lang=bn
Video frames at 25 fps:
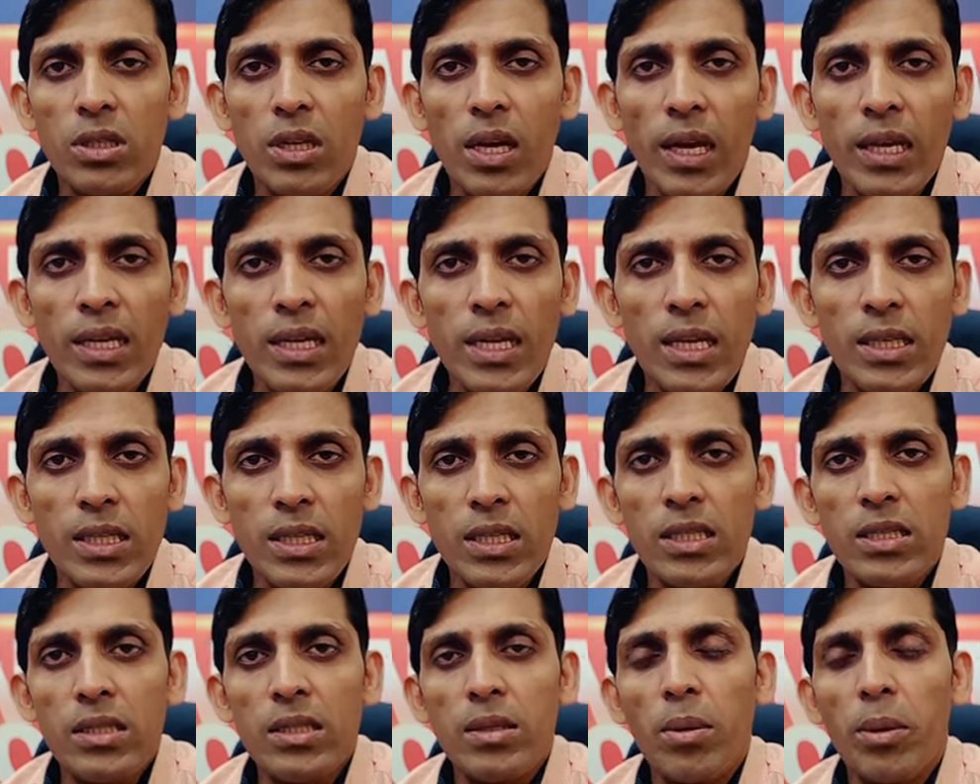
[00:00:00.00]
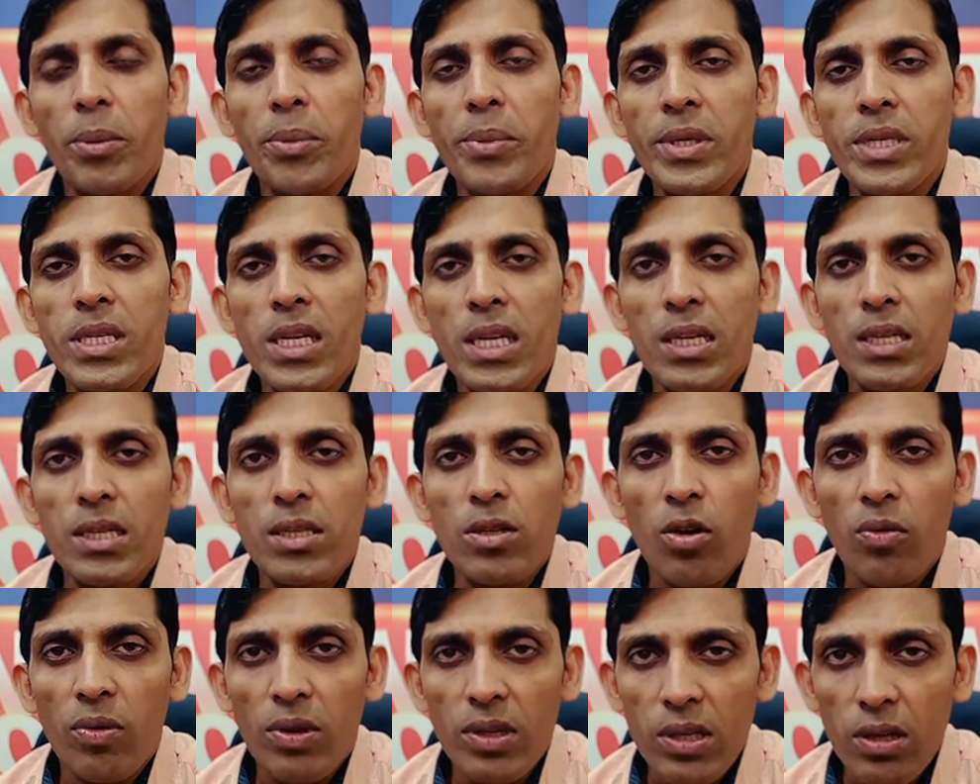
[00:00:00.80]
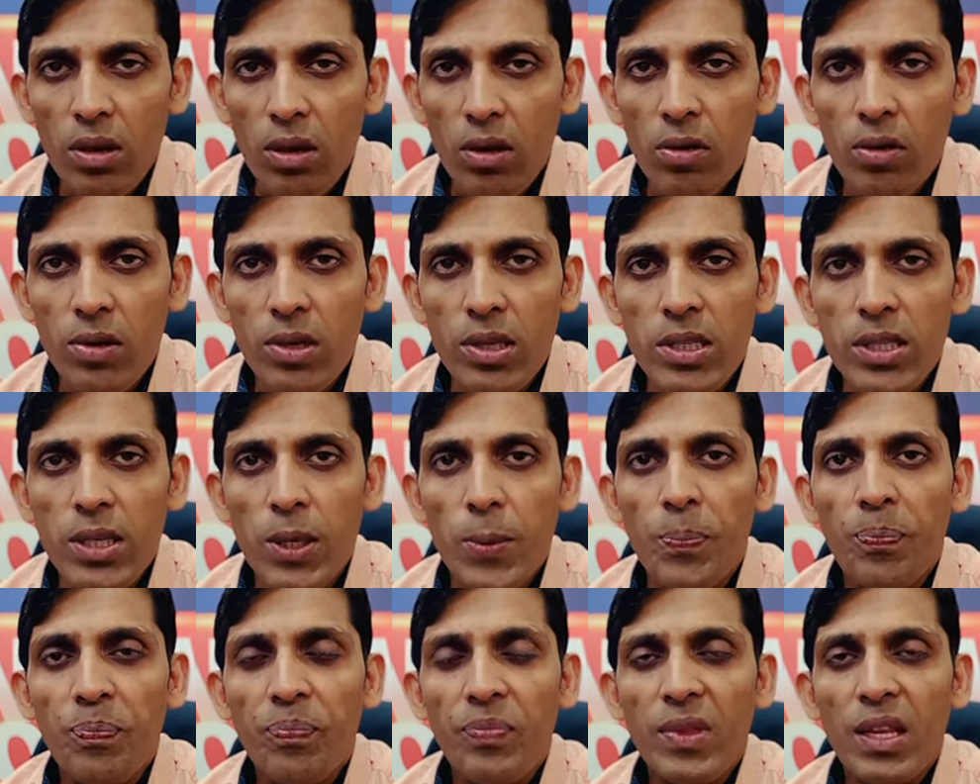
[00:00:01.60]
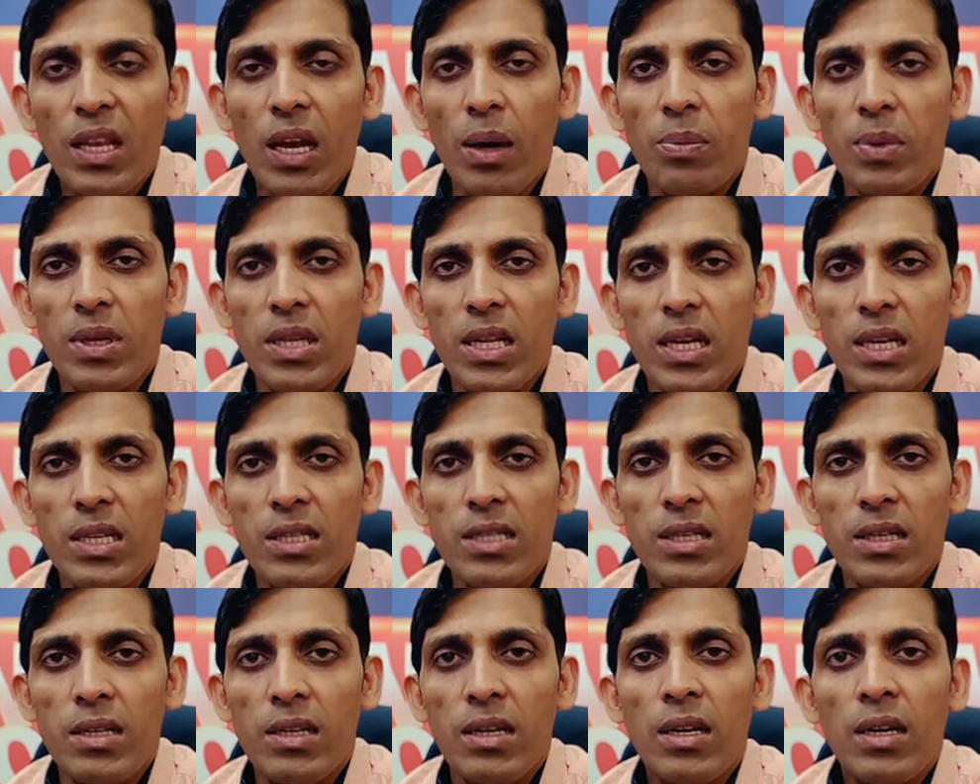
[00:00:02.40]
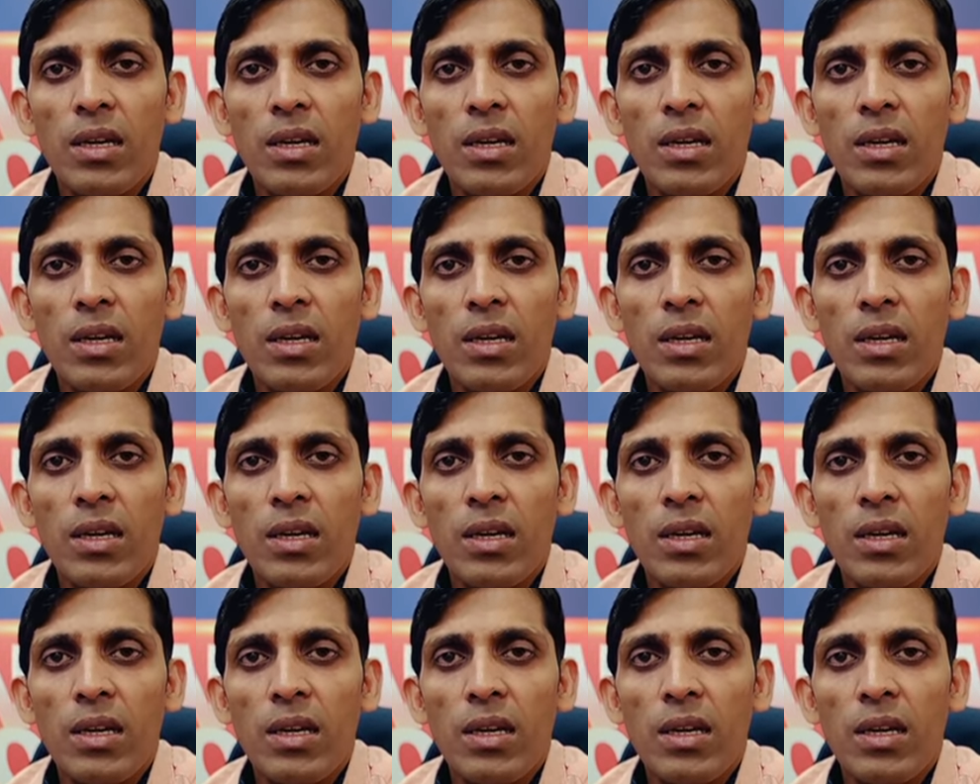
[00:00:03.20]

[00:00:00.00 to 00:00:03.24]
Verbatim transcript: এগ্রিকালচার ডিপার্টমেন্টের চাকরি অফার দেওয়া হয়েছে আপনারা দেখেছেন